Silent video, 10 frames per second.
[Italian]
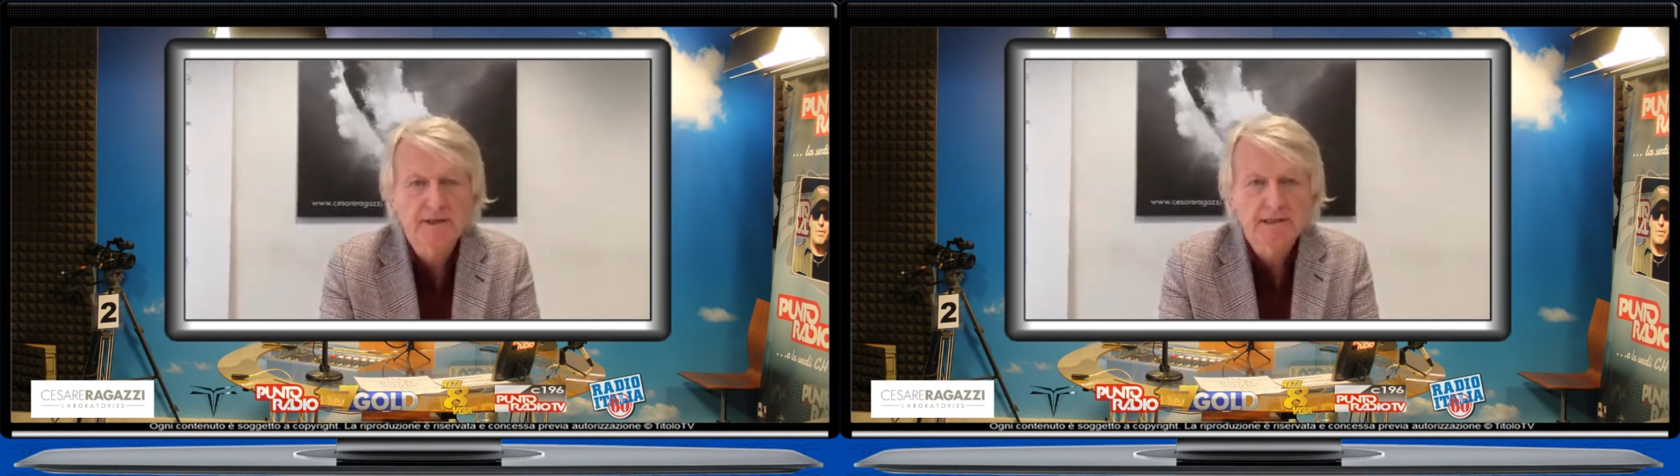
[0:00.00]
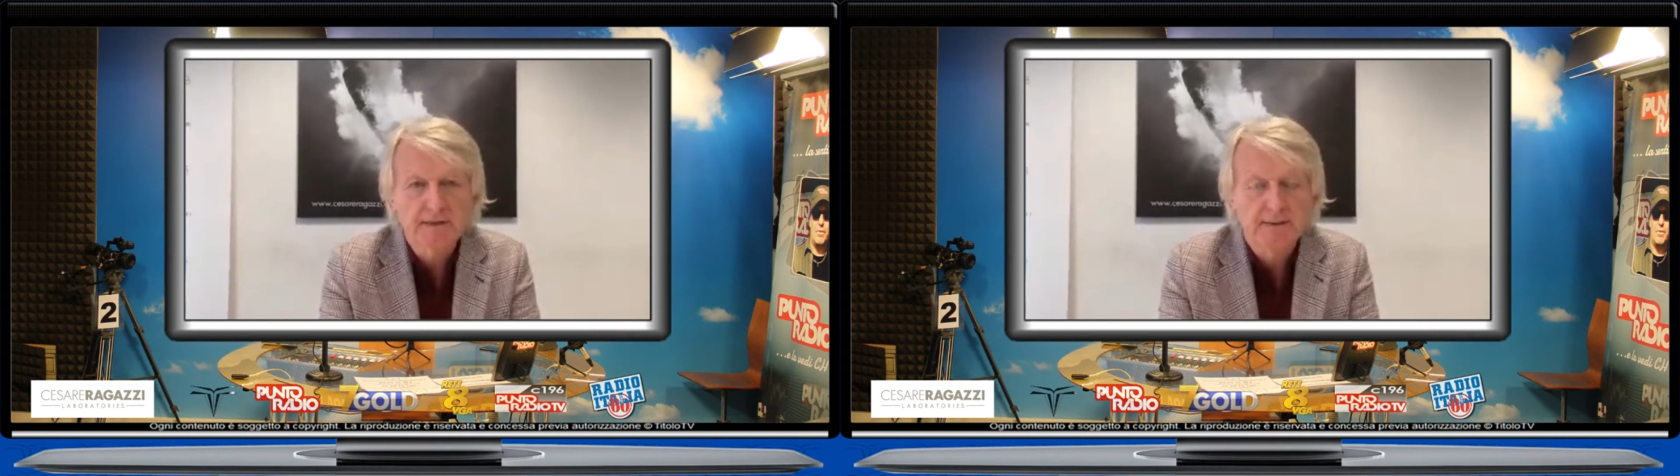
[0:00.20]

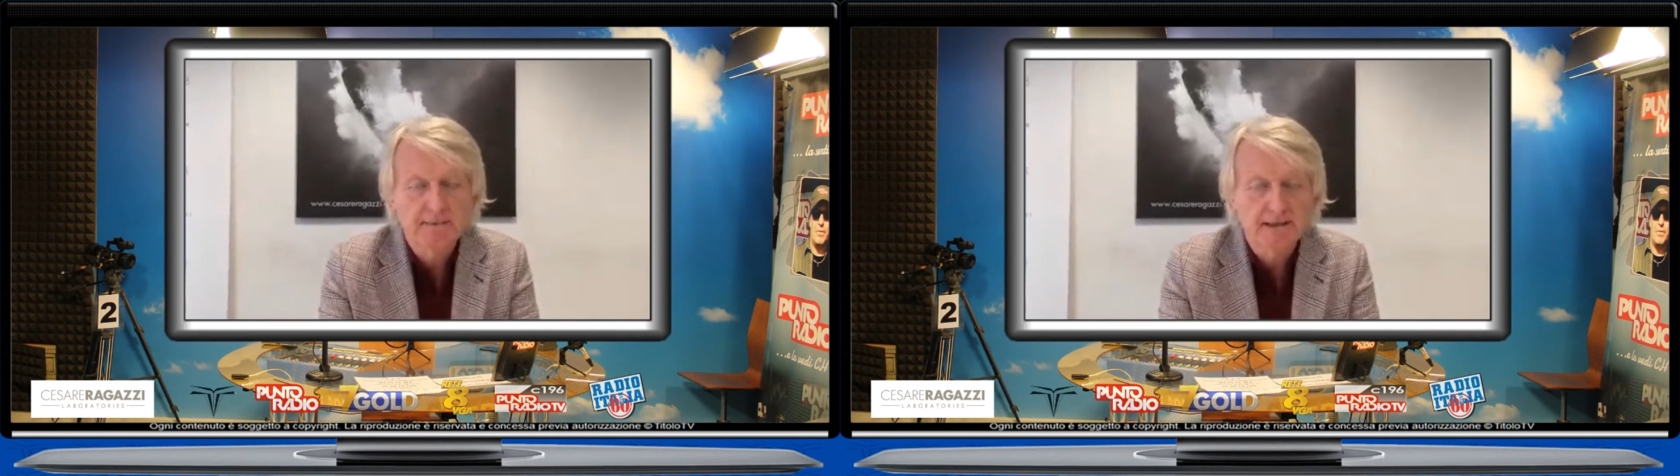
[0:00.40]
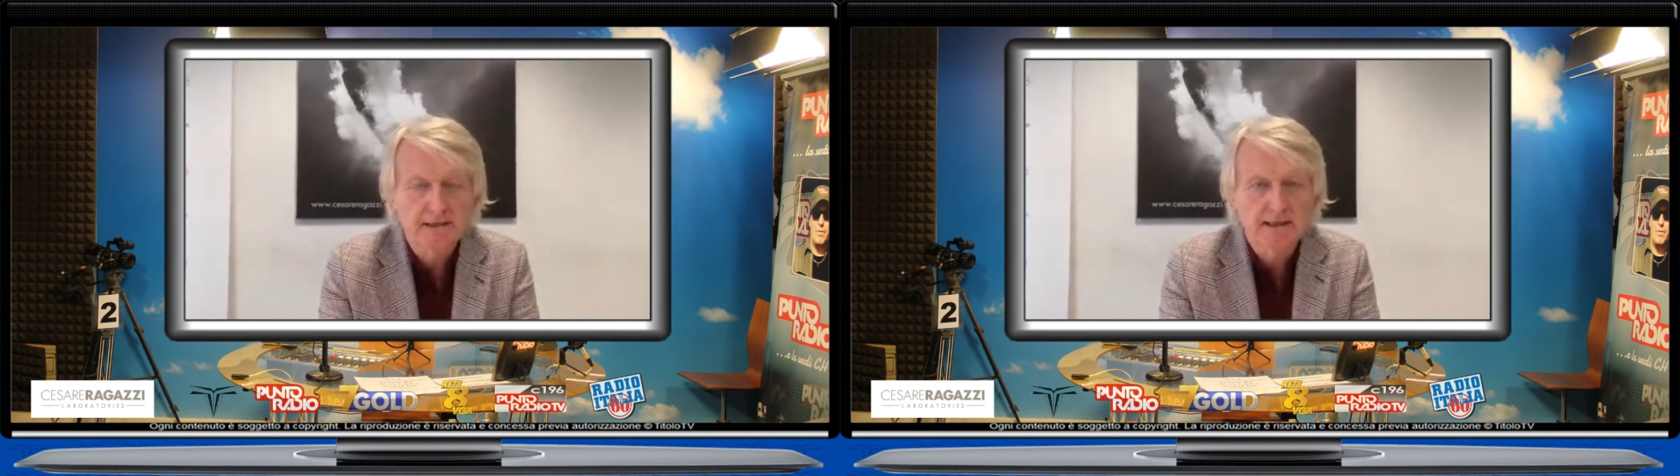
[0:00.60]

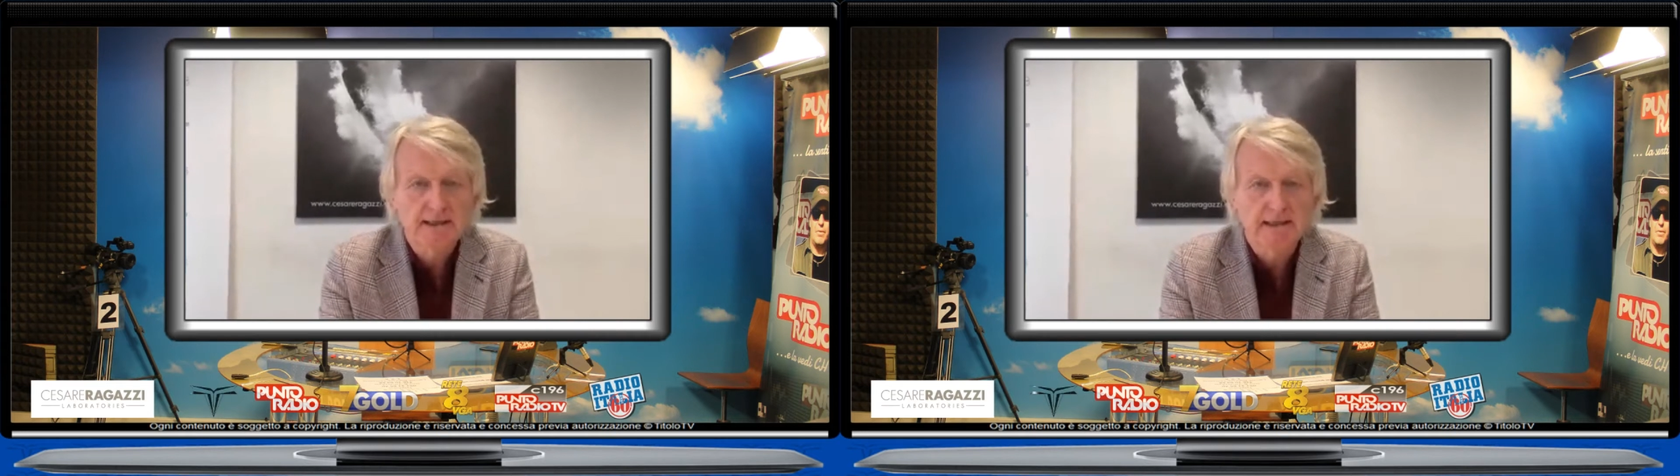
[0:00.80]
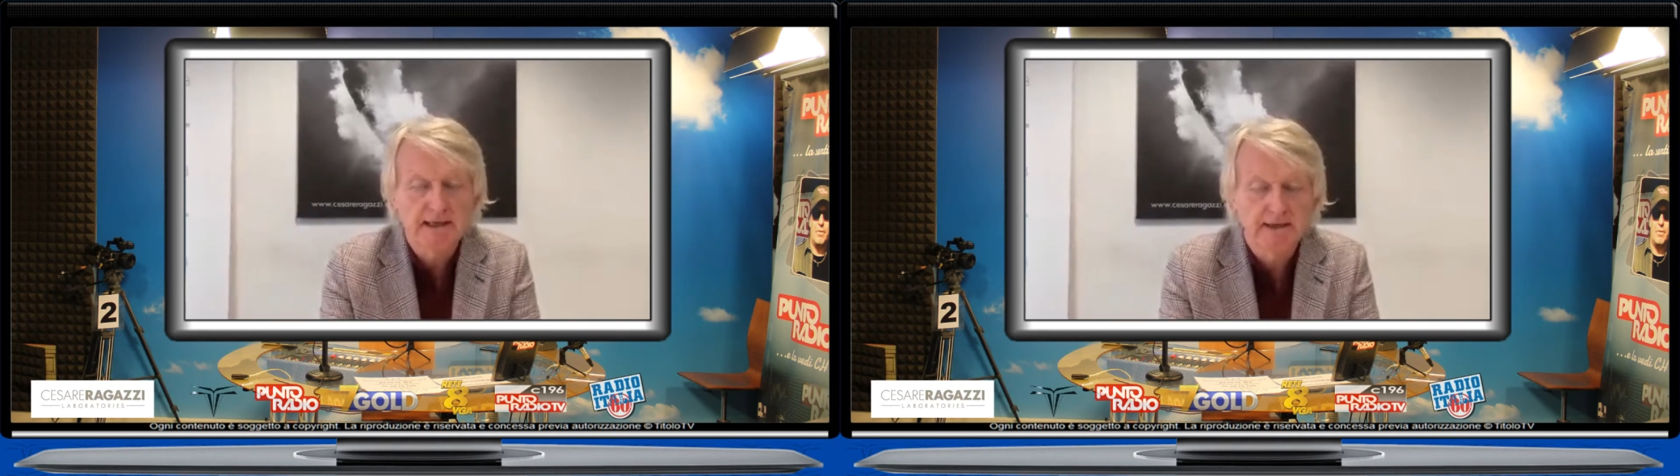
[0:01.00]
estremamente
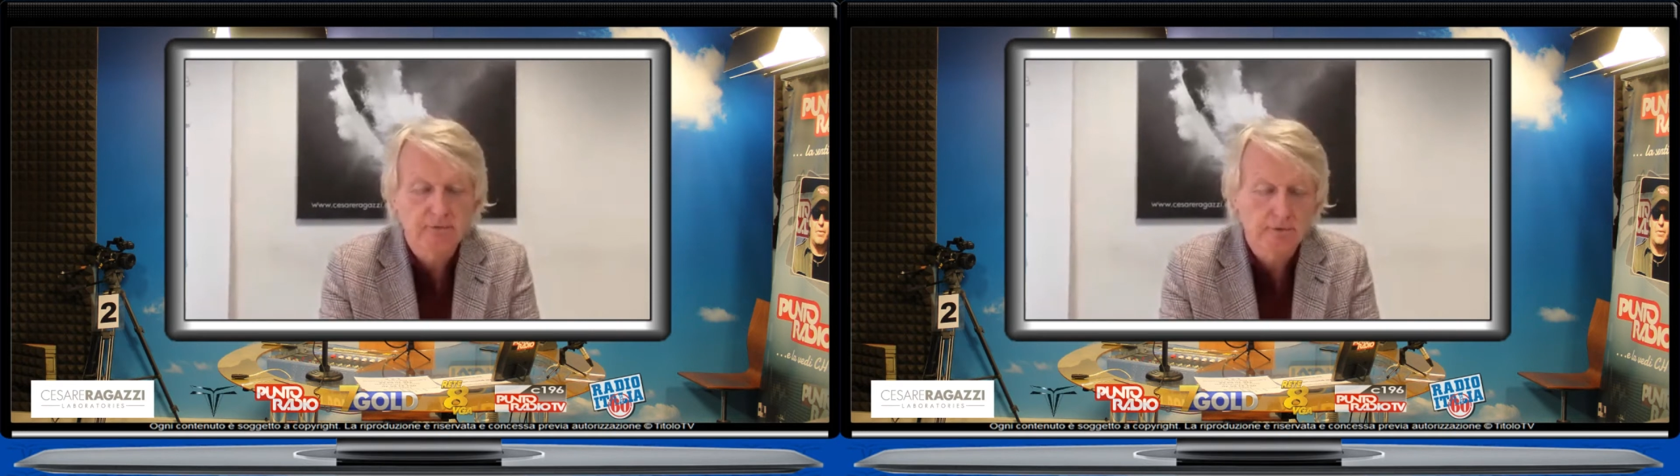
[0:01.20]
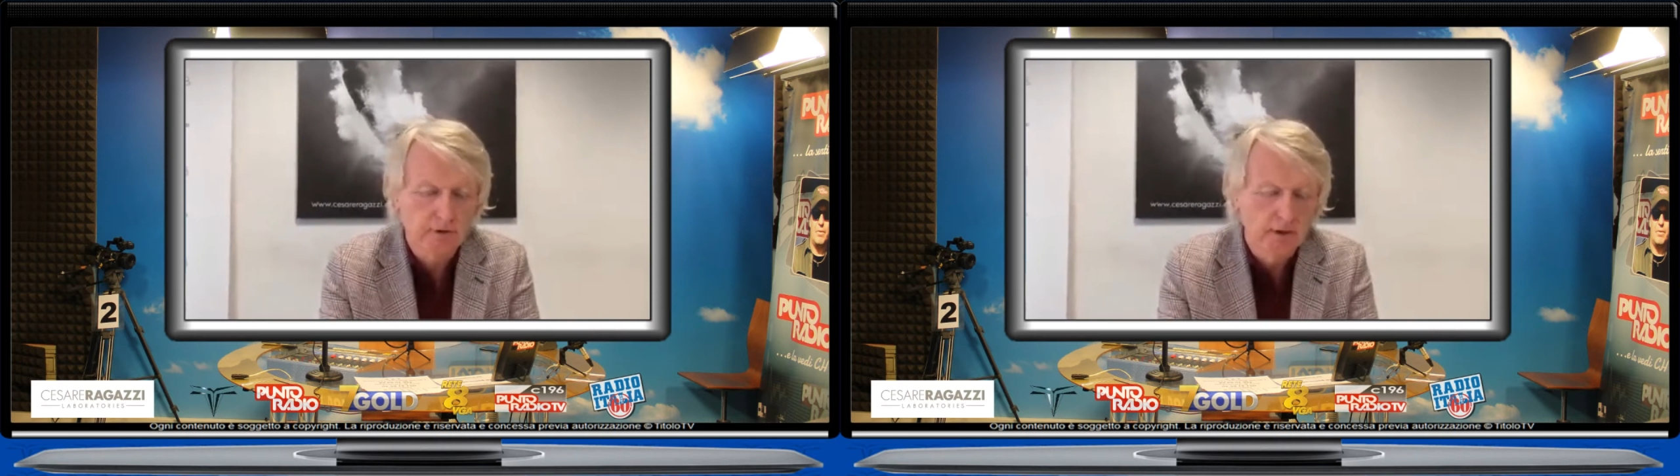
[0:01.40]

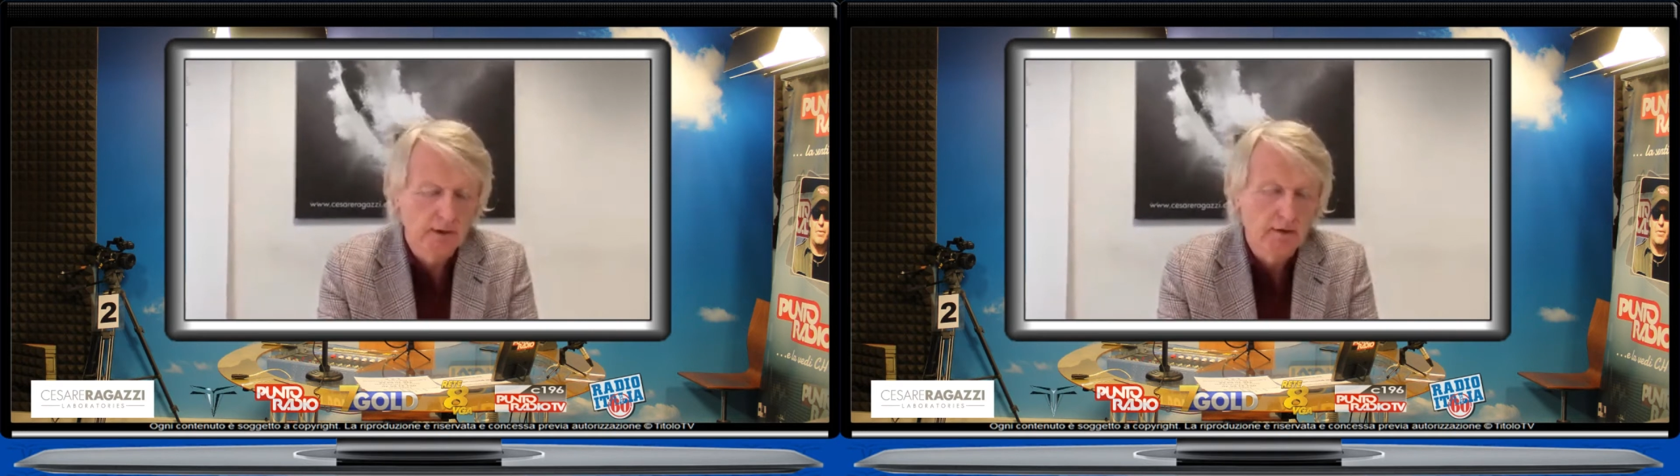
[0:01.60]
delicato,